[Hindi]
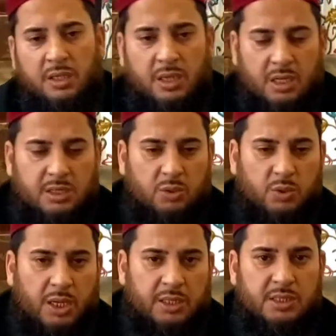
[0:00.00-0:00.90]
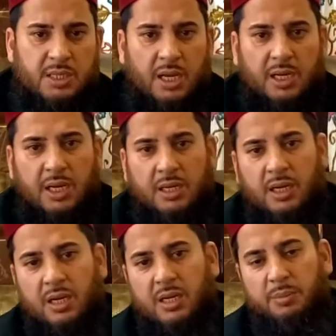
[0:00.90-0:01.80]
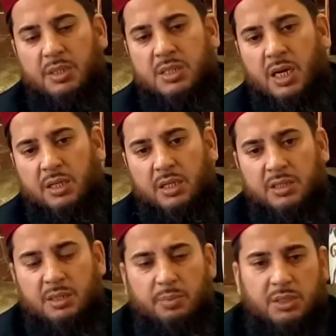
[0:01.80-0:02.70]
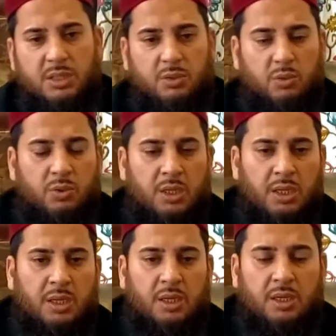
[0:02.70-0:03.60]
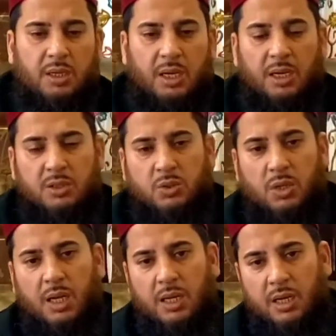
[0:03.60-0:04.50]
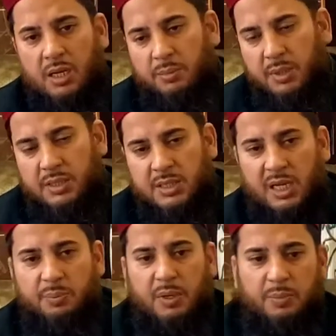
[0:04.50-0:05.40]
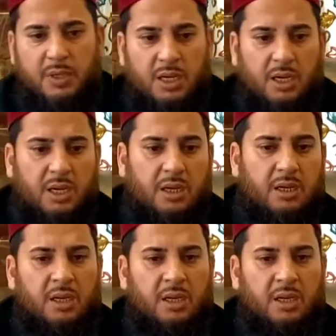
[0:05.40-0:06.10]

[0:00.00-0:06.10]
डॉक्टरों का इंतज़ार करना कभी छाती से बच्चे को हाँ, सुलाना कभी सर पर बिठाना